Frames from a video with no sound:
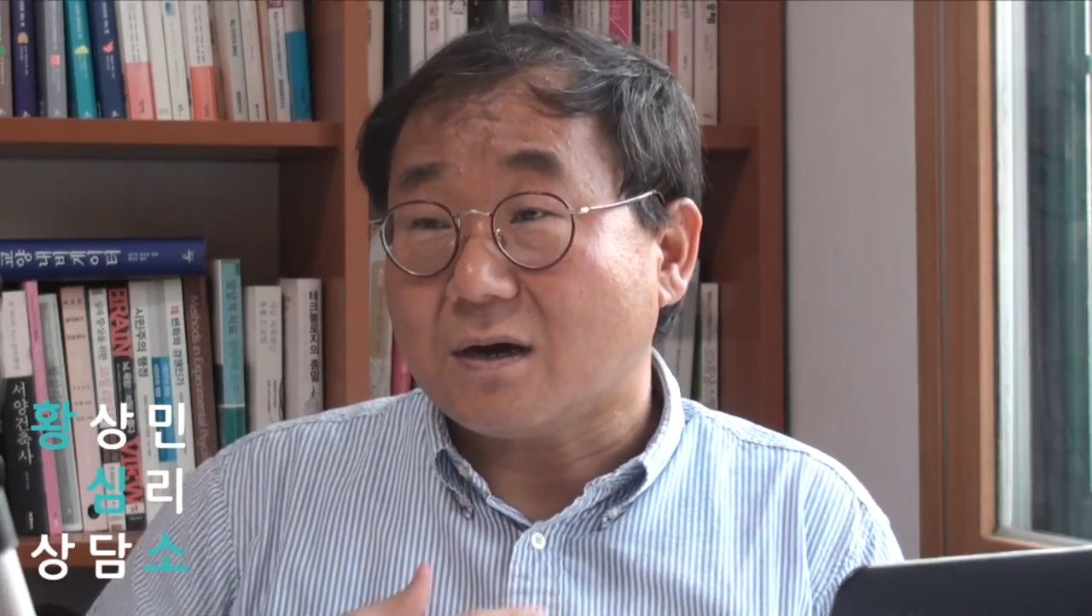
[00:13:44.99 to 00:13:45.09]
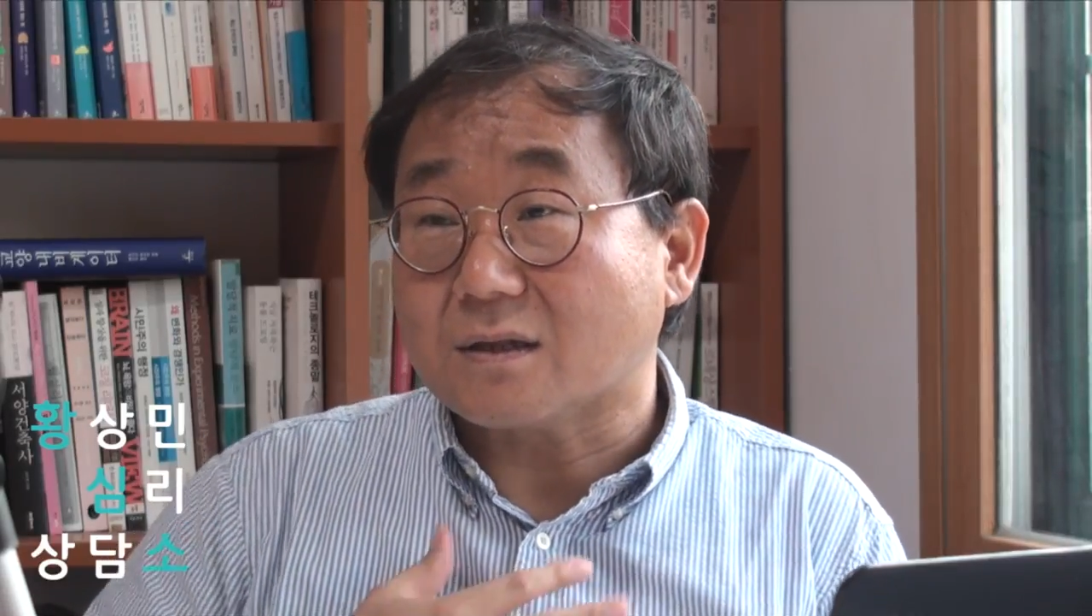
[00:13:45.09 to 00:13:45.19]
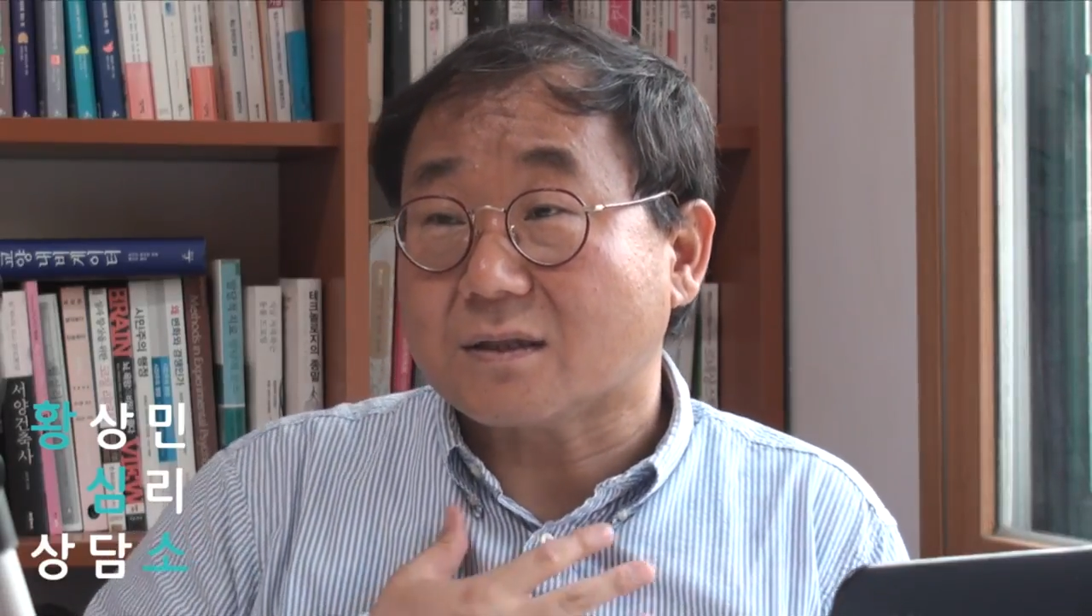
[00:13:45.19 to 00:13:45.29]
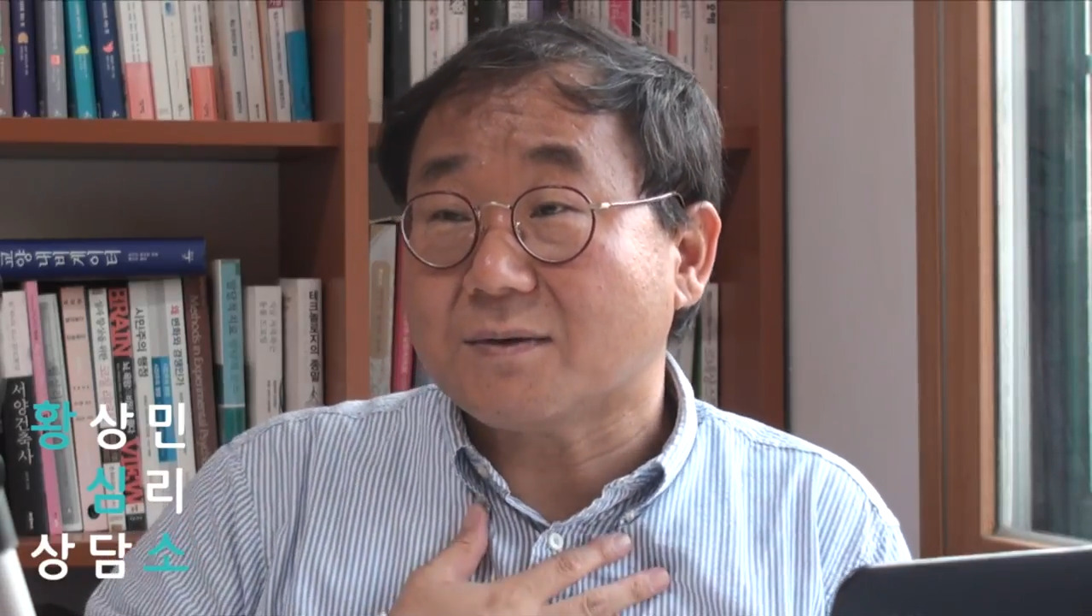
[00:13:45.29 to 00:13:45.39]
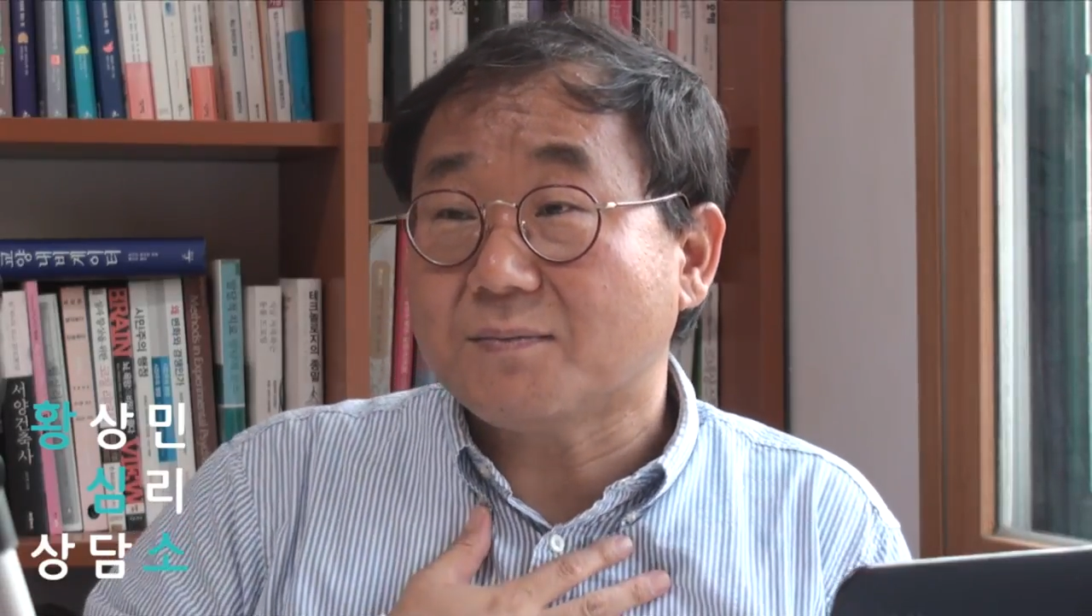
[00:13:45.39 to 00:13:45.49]

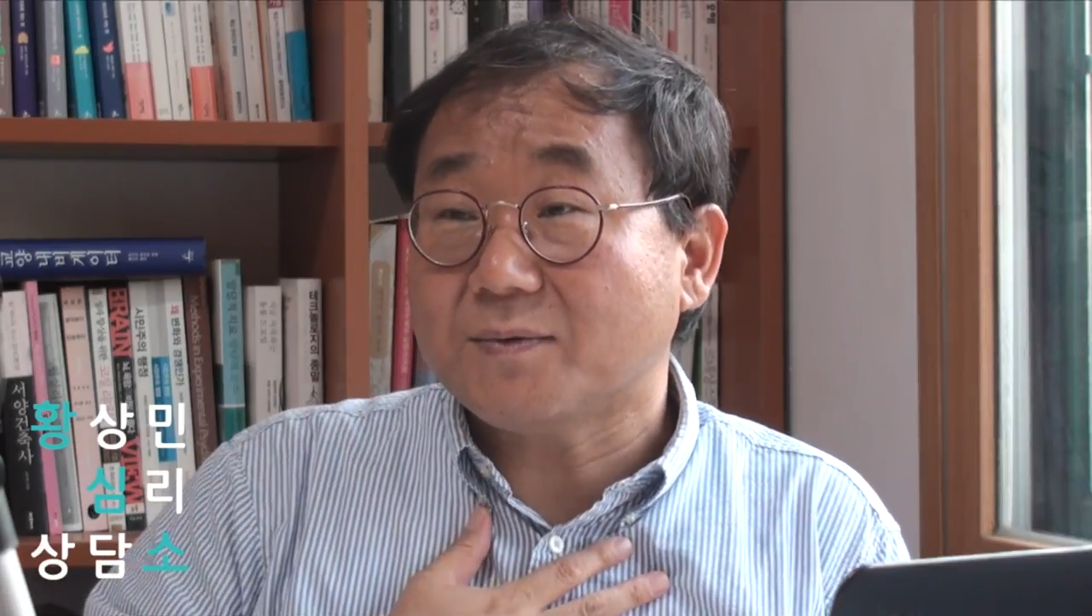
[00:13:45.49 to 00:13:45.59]
어떤